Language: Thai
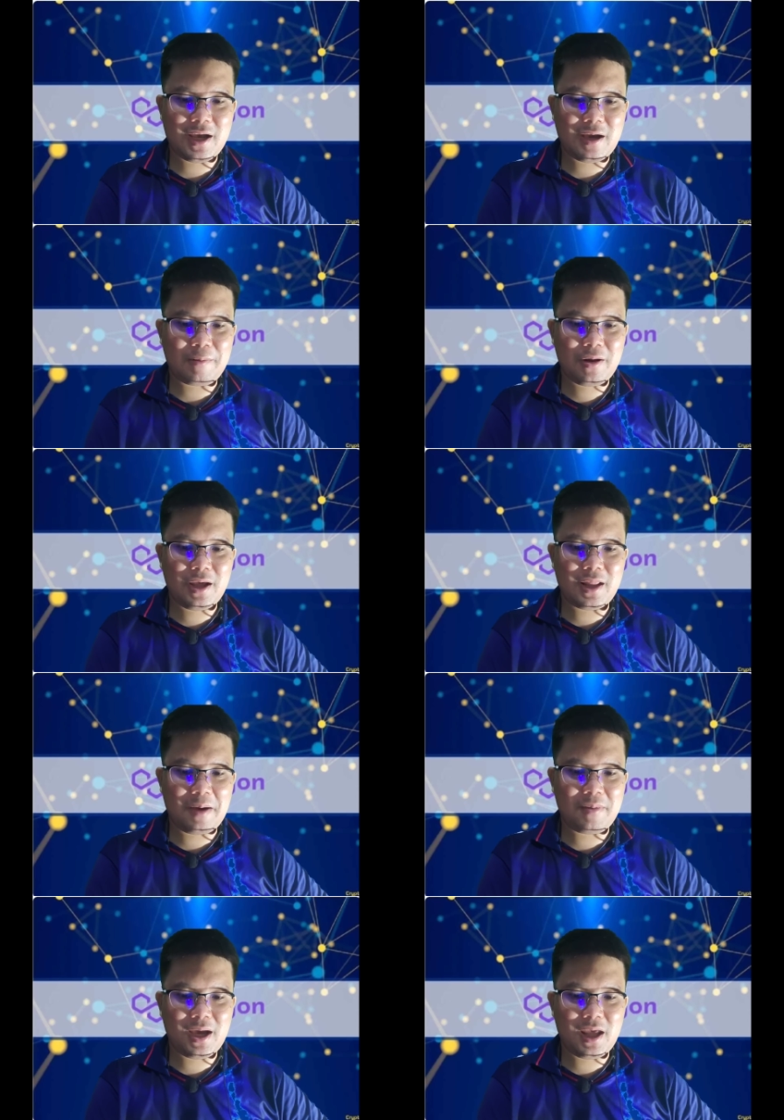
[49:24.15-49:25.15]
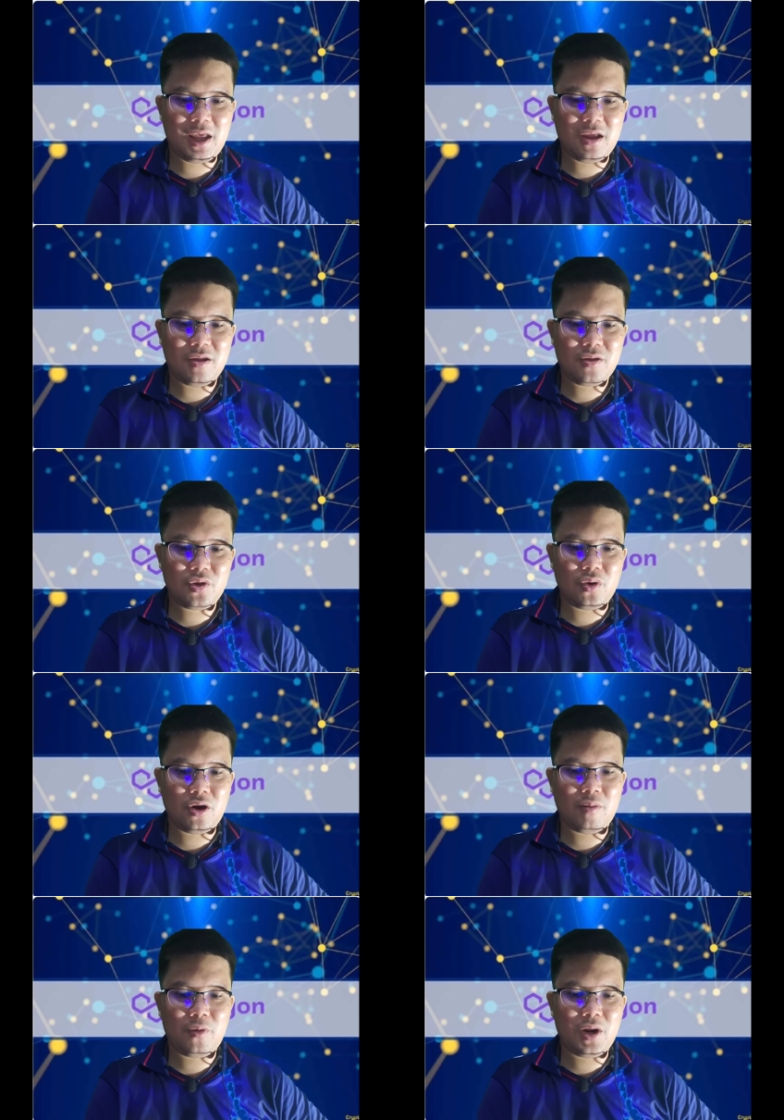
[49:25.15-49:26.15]
นะครับก็เลยทำให้ตัว
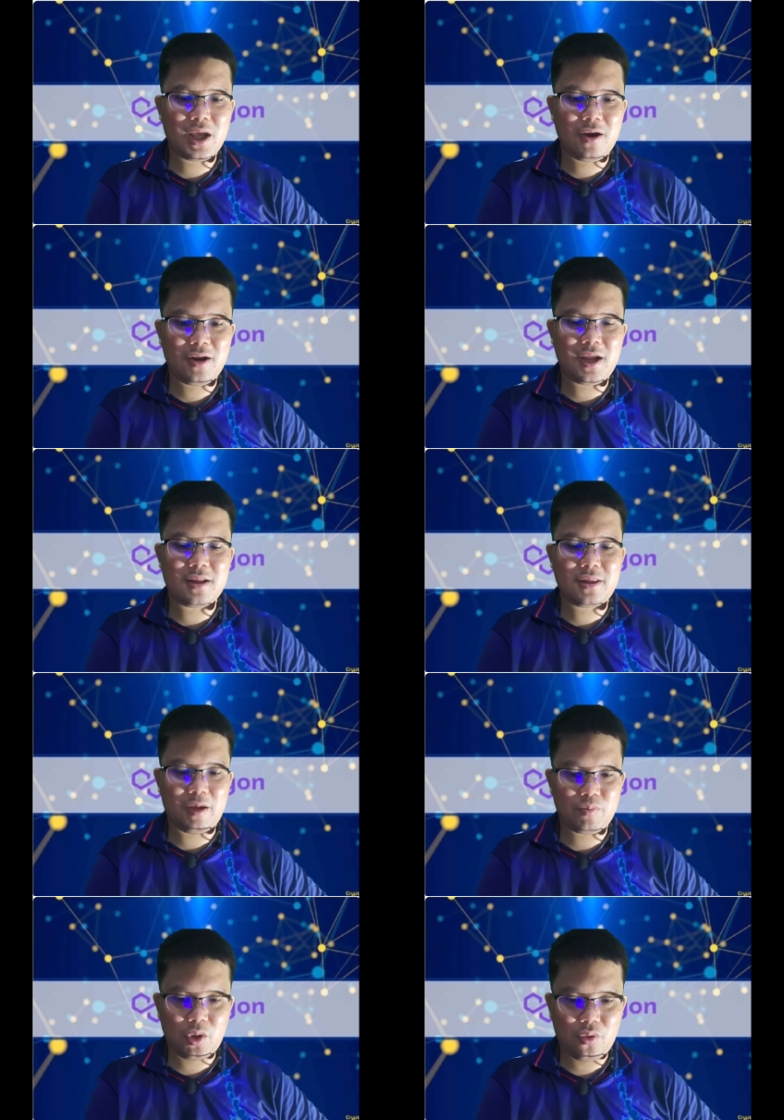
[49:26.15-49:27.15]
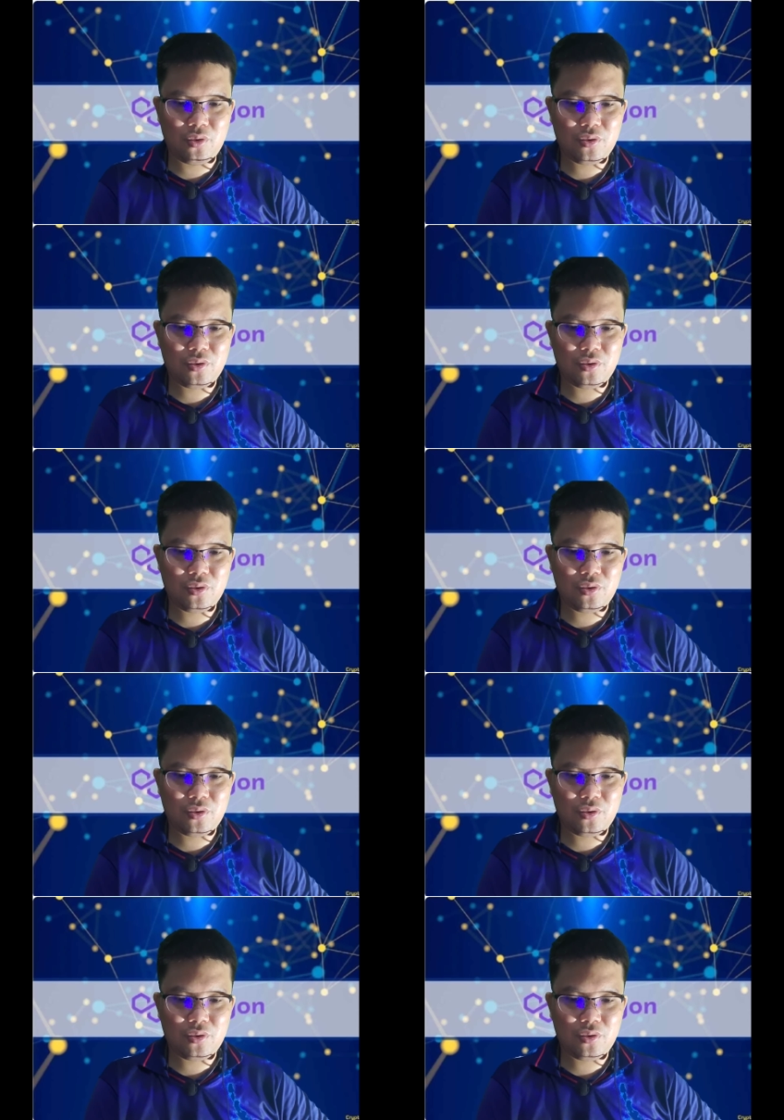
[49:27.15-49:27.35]
ของ Polygon เนี่ยเติบโต